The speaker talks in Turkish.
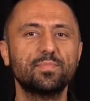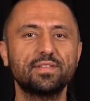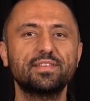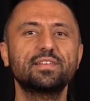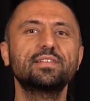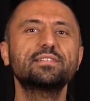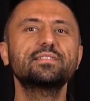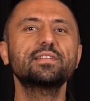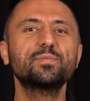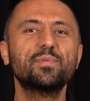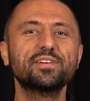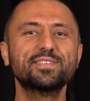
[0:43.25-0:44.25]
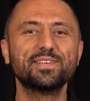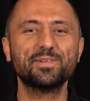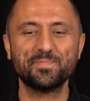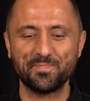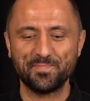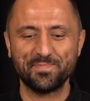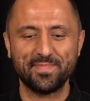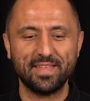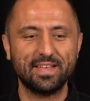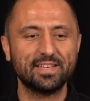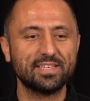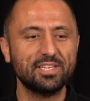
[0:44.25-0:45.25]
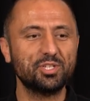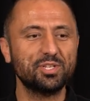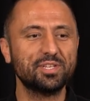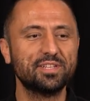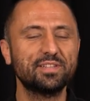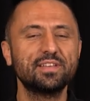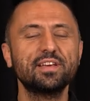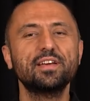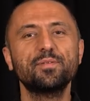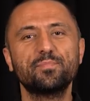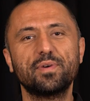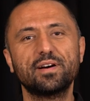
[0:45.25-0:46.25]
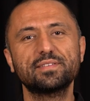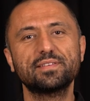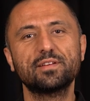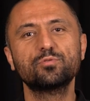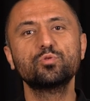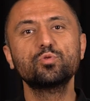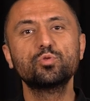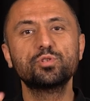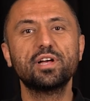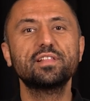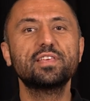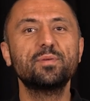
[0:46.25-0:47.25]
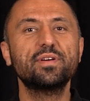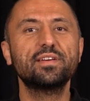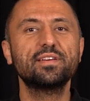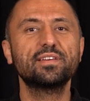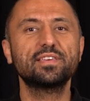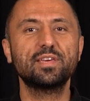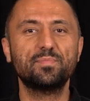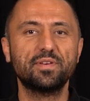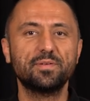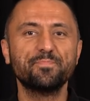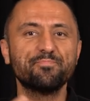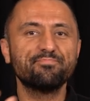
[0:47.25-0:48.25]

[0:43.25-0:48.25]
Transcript: Bedenini tanımaksa kişinin bazen duygusal yeme gibi